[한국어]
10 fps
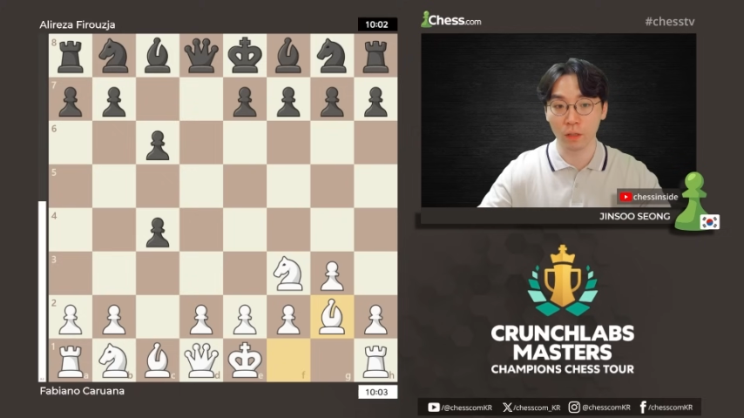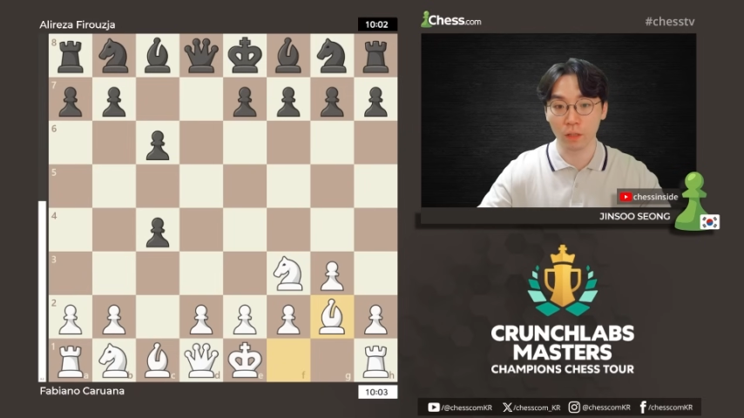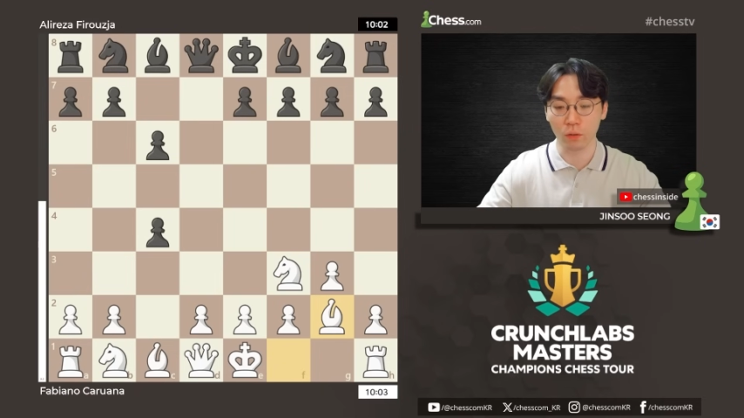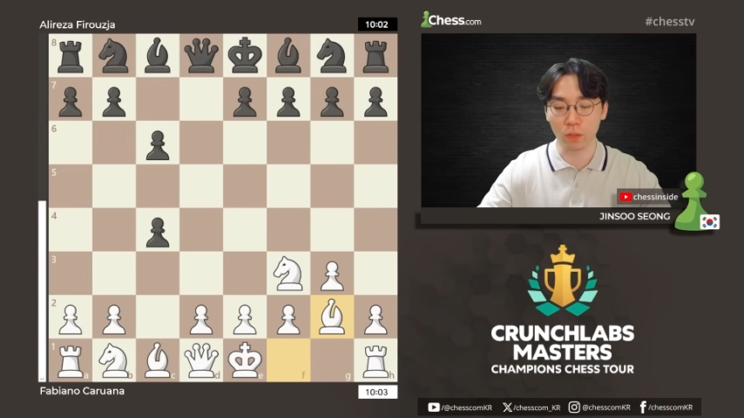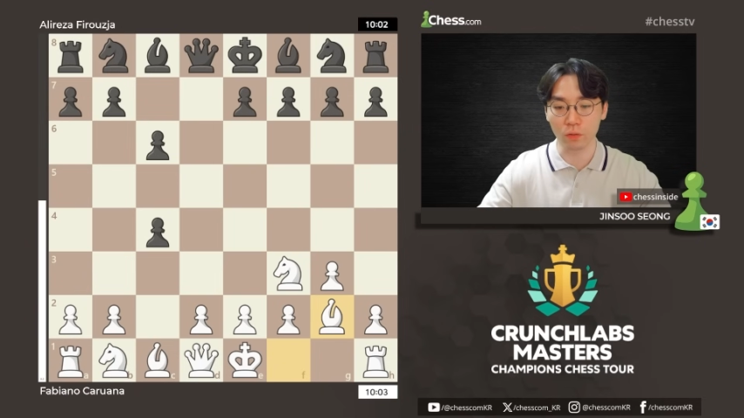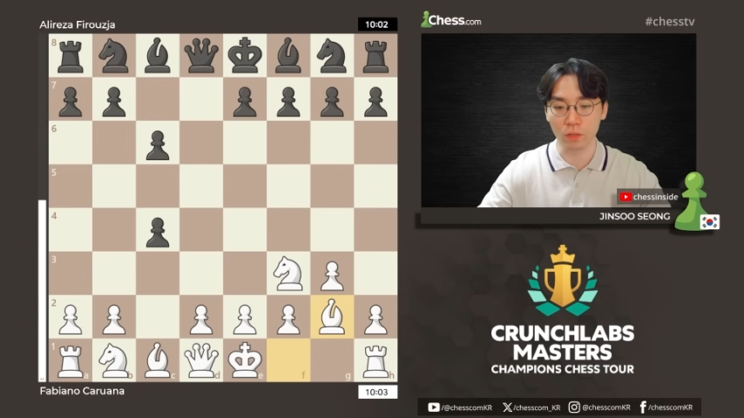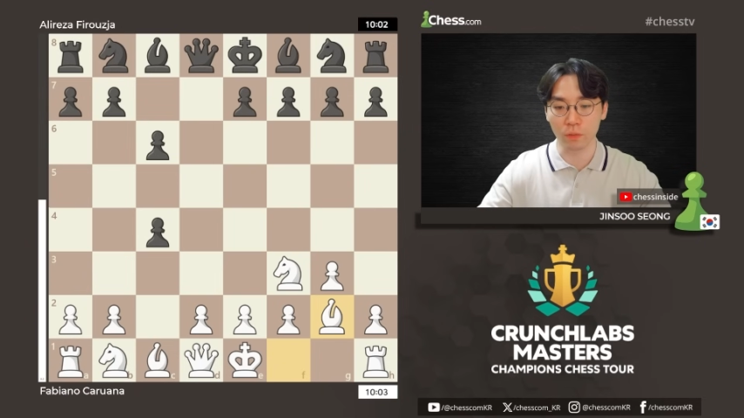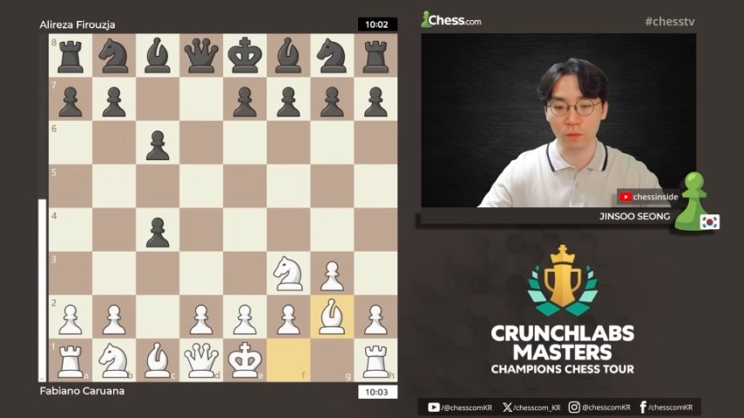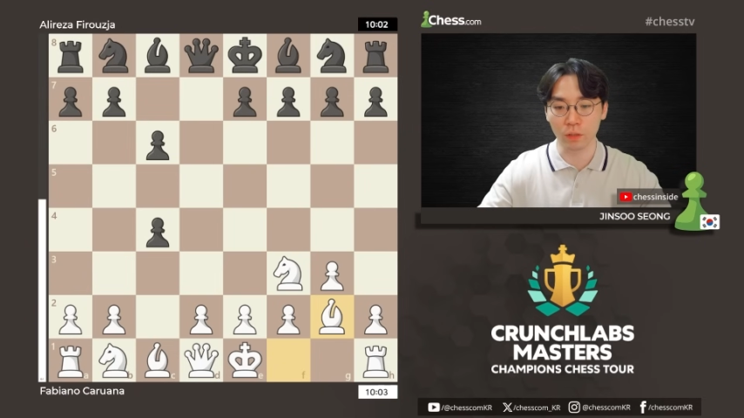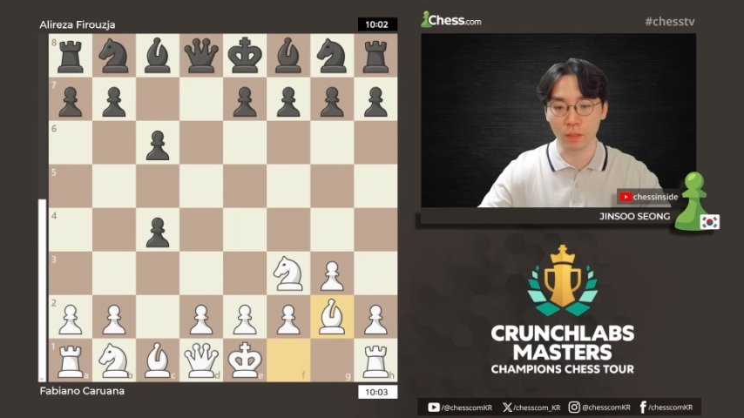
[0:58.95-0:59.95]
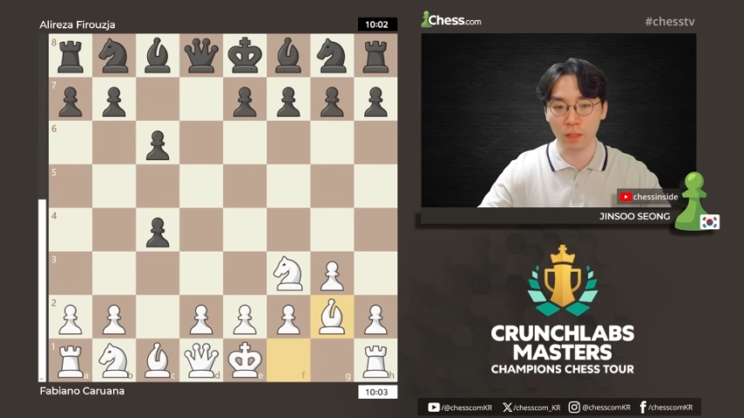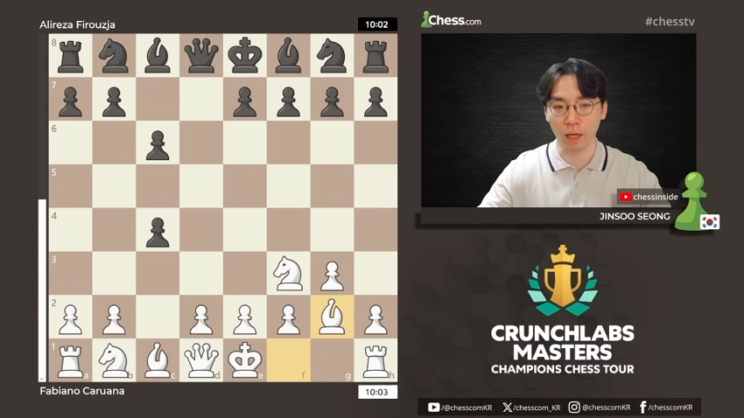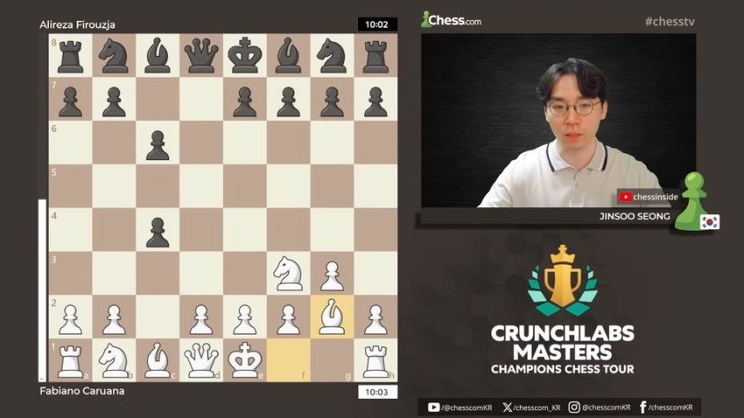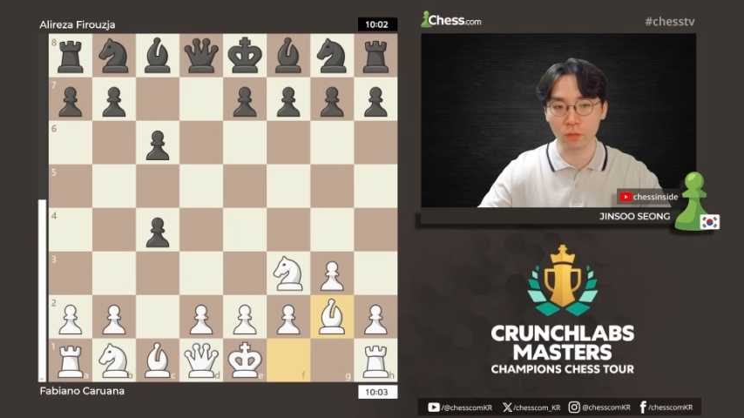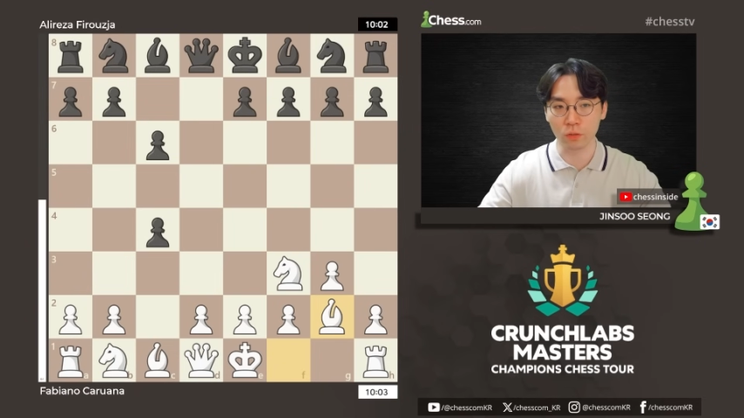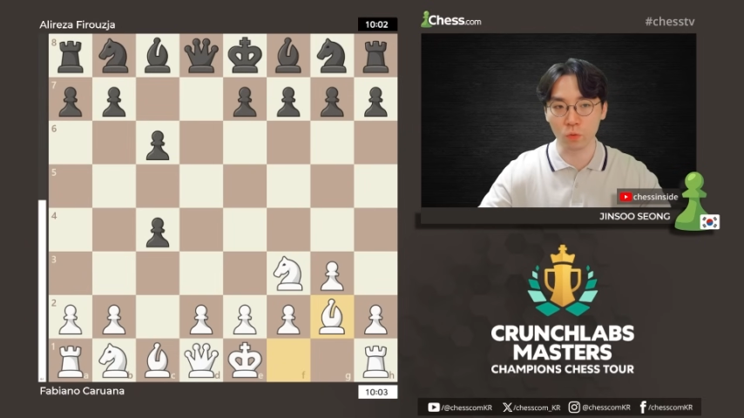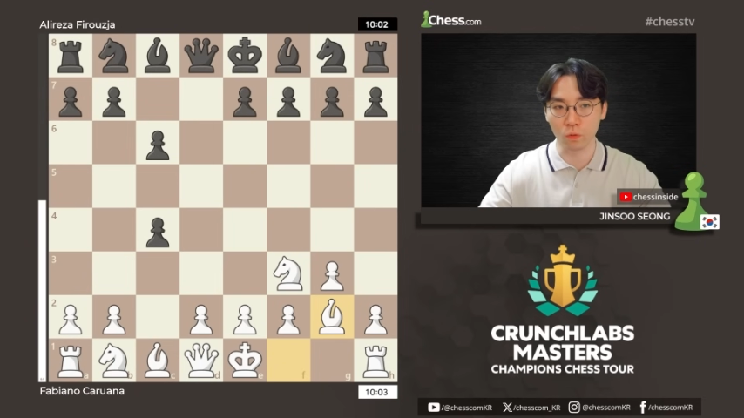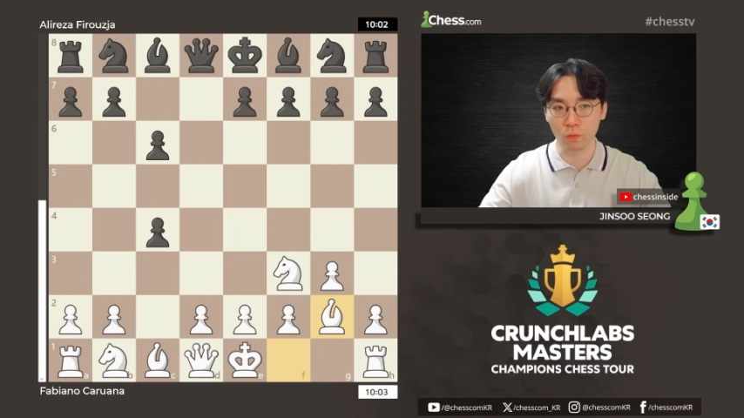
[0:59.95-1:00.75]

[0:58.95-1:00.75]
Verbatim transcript: 그러니까 왜 그러냐면 이 대각선이 조금